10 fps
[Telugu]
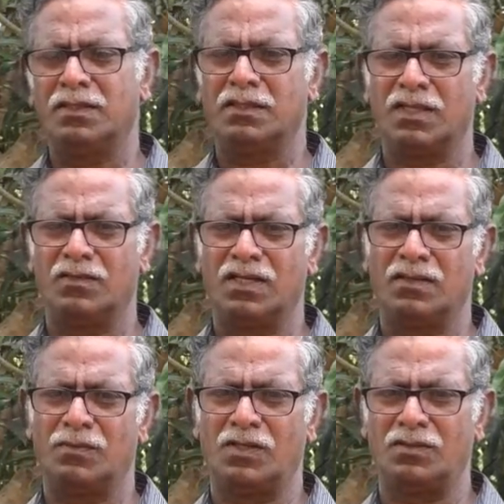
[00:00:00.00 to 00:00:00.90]
దానివల్ల
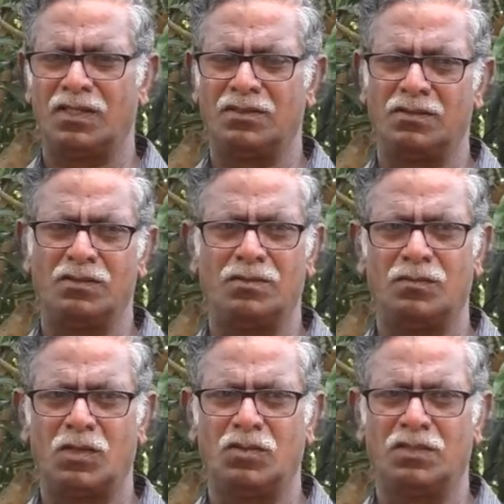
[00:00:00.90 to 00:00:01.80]
మాకు ఎంతో
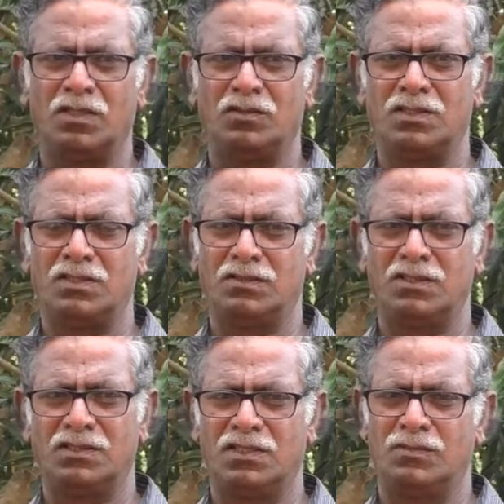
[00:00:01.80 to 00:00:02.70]
బాగుందనే ఉద్దేశంతో
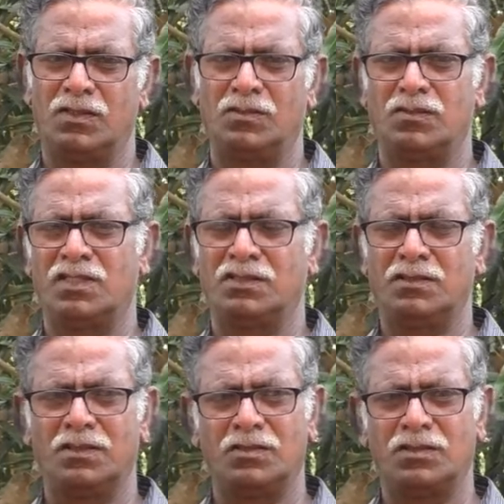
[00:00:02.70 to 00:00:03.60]
జీడి మామిడి కూడా వేసాం
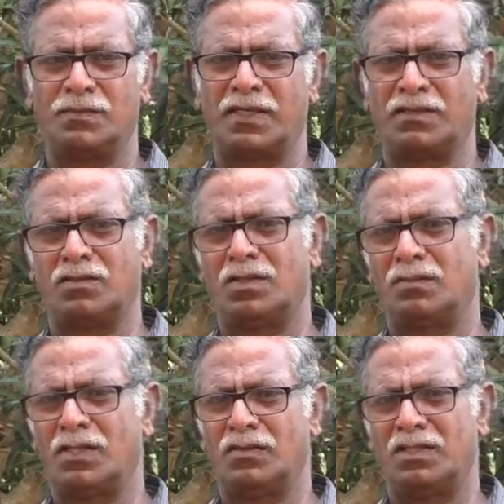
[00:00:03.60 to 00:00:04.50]
ఈరోజు పంట కూడా
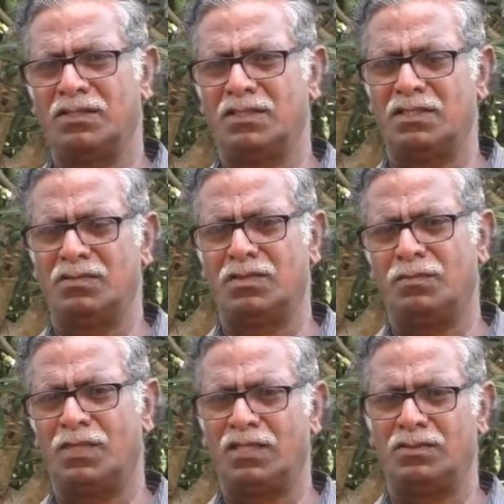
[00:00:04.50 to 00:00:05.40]
మామిడి జీడి కూడా బాగా